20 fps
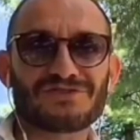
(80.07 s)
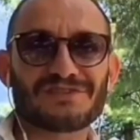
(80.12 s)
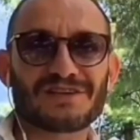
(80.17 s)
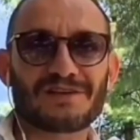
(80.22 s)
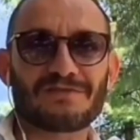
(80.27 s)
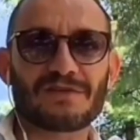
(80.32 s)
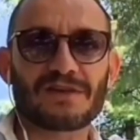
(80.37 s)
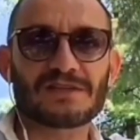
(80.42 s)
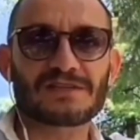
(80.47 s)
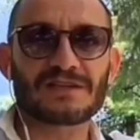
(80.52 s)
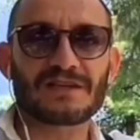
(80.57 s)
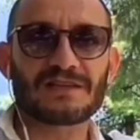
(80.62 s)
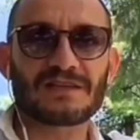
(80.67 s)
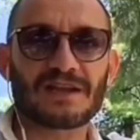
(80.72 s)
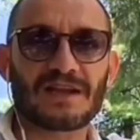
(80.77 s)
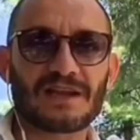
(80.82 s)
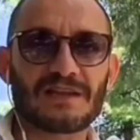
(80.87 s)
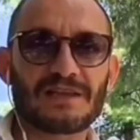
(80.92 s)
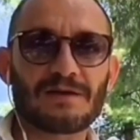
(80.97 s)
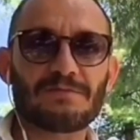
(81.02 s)
serve
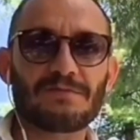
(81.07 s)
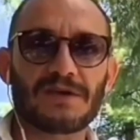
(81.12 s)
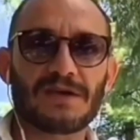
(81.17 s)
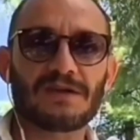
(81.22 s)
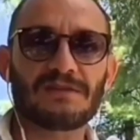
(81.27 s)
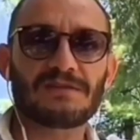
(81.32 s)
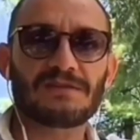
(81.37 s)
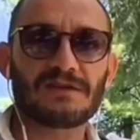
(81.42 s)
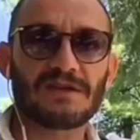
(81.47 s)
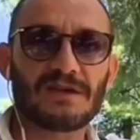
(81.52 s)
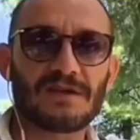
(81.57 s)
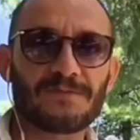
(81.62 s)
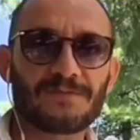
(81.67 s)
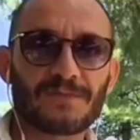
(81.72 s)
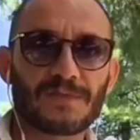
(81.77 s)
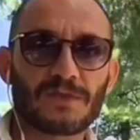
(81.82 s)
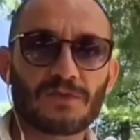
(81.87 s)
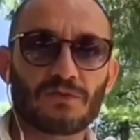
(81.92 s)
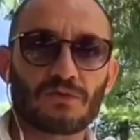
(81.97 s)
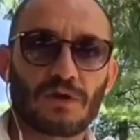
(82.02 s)
riscaldare gli ambienti
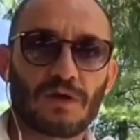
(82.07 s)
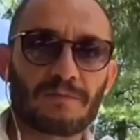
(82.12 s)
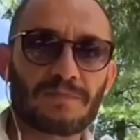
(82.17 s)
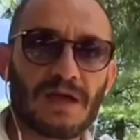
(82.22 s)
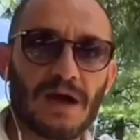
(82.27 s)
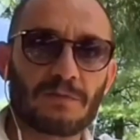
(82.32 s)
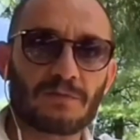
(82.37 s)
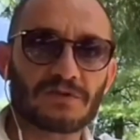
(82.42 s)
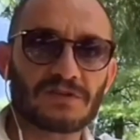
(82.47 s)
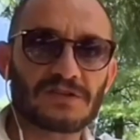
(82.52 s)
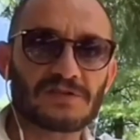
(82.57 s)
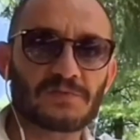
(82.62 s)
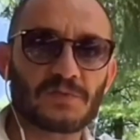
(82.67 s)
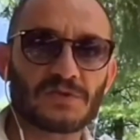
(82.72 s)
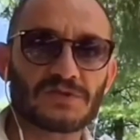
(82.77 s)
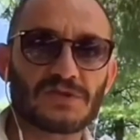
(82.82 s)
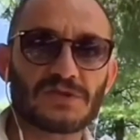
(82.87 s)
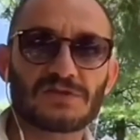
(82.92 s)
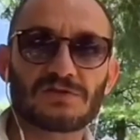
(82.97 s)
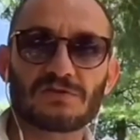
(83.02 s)
non abbiamo a
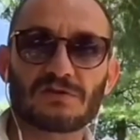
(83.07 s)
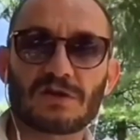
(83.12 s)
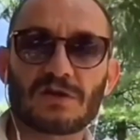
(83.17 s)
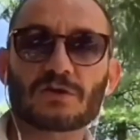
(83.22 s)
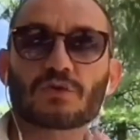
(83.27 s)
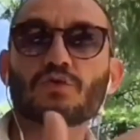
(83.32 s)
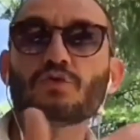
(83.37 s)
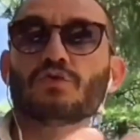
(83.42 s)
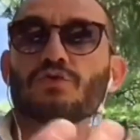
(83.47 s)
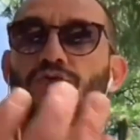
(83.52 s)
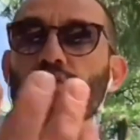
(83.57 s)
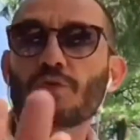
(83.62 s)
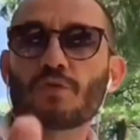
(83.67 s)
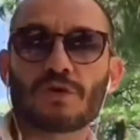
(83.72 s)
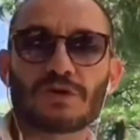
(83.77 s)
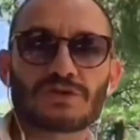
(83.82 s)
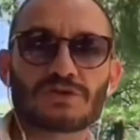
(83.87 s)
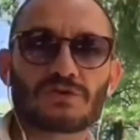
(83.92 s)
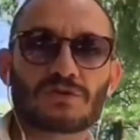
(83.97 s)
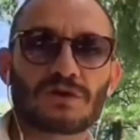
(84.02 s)
disposizione tutto
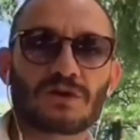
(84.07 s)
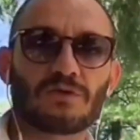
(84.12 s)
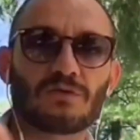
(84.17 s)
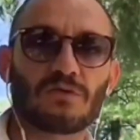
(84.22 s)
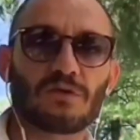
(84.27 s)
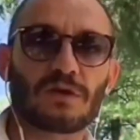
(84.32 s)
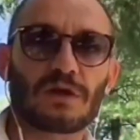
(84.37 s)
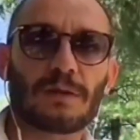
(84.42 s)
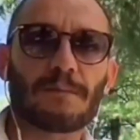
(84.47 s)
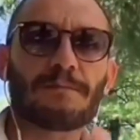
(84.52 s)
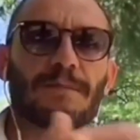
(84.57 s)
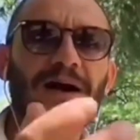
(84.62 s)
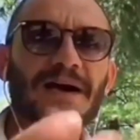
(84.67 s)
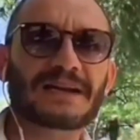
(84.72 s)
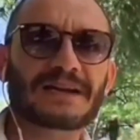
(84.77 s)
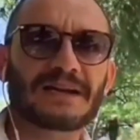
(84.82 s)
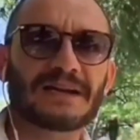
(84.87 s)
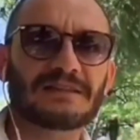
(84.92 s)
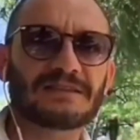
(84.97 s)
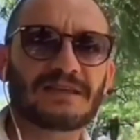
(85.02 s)
questo calore, ma in
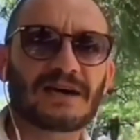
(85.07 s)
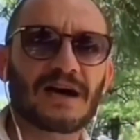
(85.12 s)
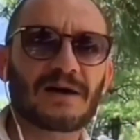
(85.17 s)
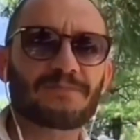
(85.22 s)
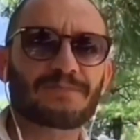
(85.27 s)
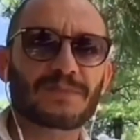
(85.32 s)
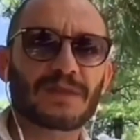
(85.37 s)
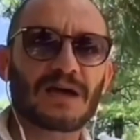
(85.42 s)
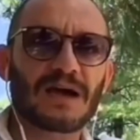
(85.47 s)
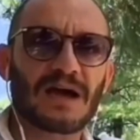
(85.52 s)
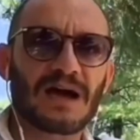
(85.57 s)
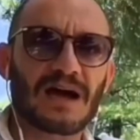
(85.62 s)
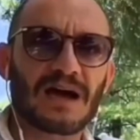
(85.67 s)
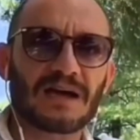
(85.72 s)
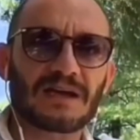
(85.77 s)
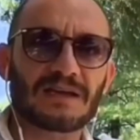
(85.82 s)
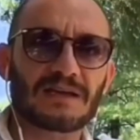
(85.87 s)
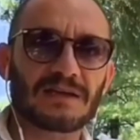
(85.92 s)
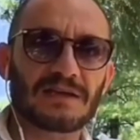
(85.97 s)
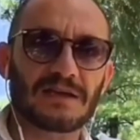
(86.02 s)
realtà
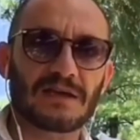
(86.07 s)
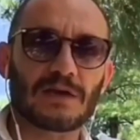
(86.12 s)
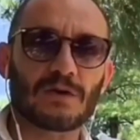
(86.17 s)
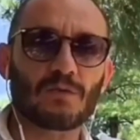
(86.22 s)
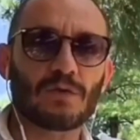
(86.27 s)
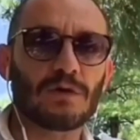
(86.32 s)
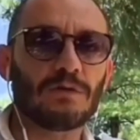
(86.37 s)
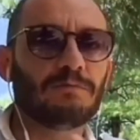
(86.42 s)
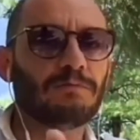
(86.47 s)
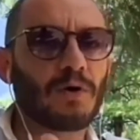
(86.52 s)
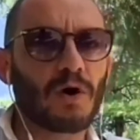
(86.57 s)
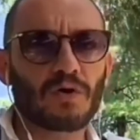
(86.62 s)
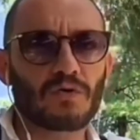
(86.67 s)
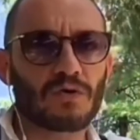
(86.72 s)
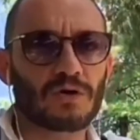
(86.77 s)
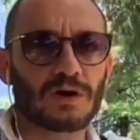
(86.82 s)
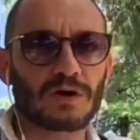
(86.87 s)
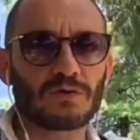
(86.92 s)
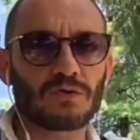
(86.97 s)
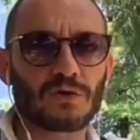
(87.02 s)
anche quel poco
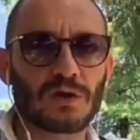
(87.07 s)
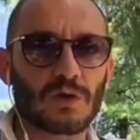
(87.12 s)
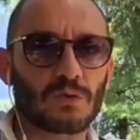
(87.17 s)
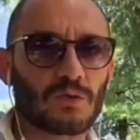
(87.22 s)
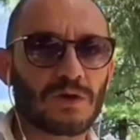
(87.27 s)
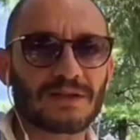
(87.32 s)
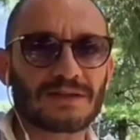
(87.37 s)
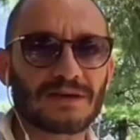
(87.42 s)
calore, quel